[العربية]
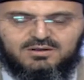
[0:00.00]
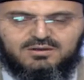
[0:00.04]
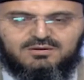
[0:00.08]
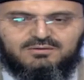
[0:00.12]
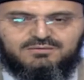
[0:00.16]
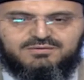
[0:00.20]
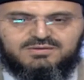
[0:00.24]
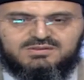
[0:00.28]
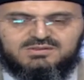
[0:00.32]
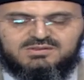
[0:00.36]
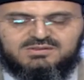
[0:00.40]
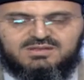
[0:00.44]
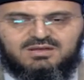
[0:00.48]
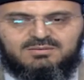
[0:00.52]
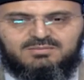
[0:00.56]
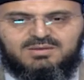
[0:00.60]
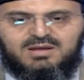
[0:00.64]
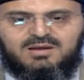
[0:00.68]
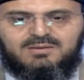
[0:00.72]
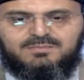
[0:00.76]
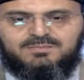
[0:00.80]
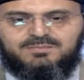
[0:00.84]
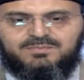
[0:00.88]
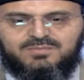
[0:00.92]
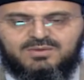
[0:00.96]
في
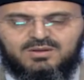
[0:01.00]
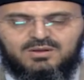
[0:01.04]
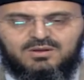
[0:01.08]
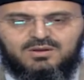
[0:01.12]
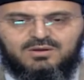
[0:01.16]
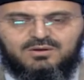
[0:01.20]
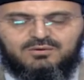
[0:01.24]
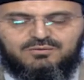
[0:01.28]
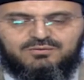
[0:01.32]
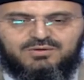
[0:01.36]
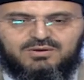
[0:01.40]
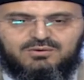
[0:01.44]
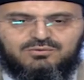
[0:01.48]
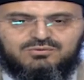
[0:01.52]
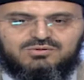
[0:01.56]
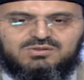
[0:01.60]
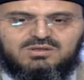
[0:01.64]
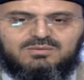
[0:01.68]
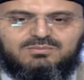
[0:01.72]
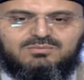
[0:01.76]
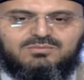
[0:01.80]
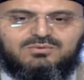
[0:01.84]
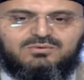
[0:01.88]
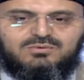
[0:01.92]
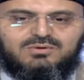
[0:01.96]
السماء
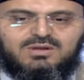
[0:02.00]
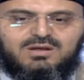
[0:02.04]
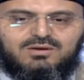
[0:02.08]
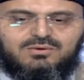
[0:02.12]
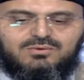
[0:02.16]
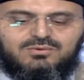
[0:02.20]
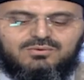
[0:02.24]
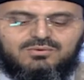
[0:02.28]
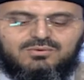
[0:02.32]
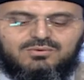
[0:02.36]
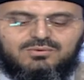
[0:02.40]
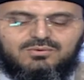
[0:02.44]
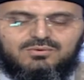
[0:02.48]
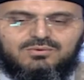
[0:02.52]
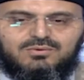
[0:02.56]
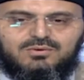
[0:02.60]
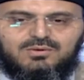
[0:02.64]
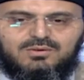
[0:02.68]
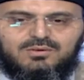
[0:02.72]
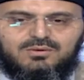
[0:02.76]
فيسمونه